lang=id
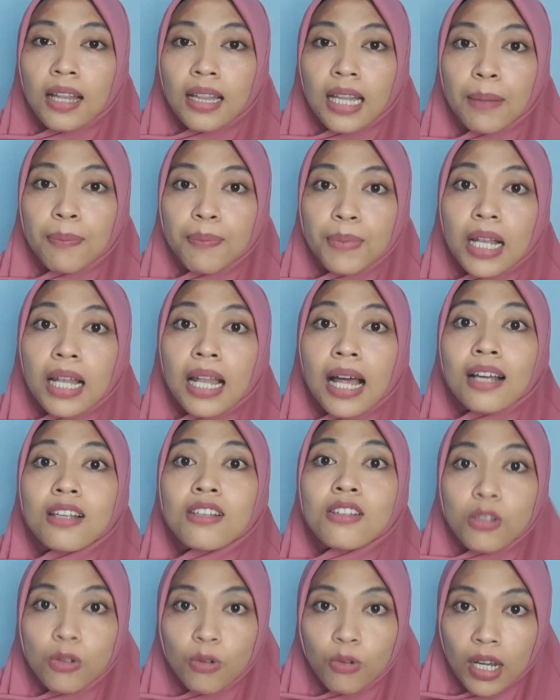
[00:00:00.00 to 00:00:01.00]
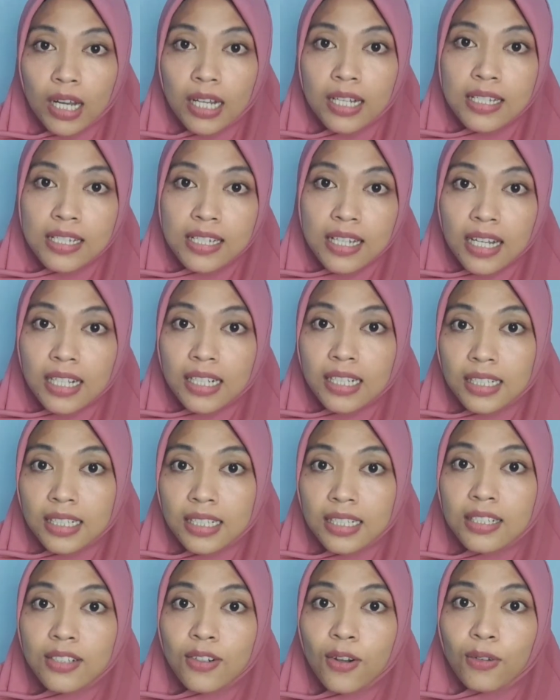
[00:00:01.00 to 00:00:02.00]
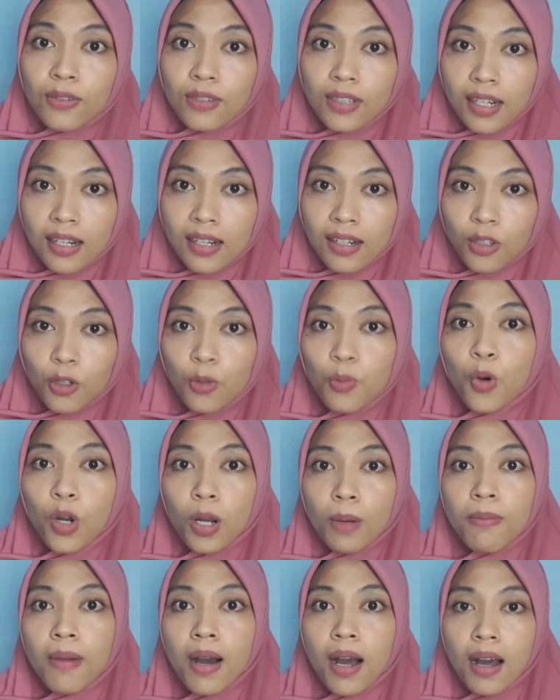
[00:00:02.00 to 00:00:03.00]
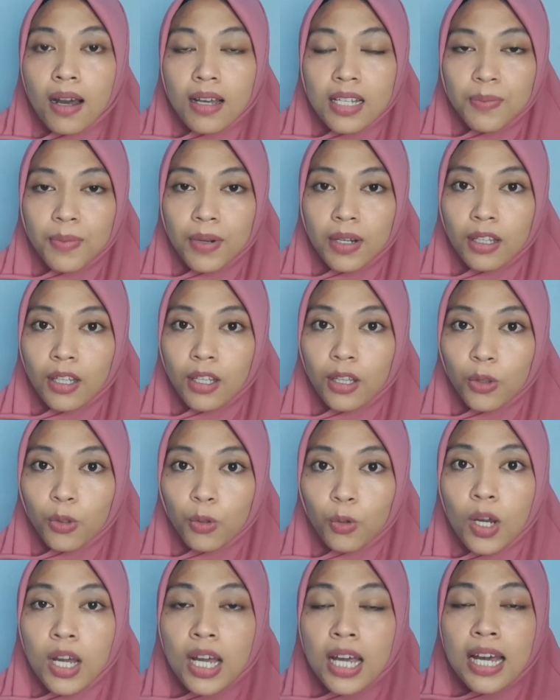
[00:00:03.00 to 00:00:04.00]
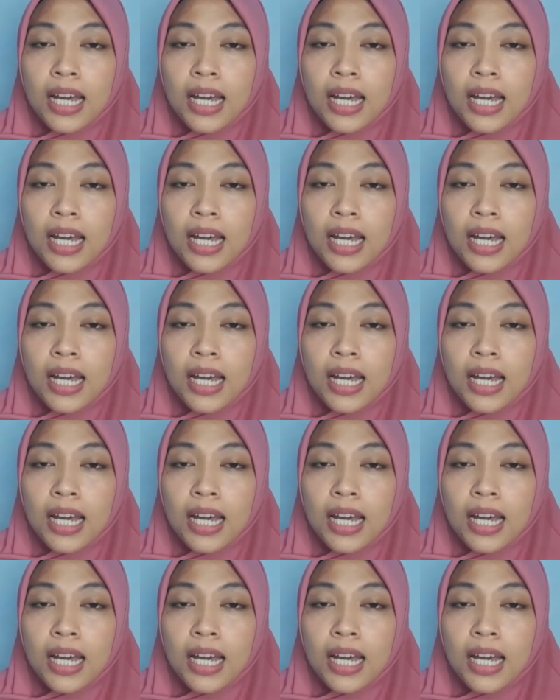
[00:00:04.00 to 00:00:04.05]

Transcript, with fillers: tapi langsung aja ke dokter tumbuh kembang seperti itu.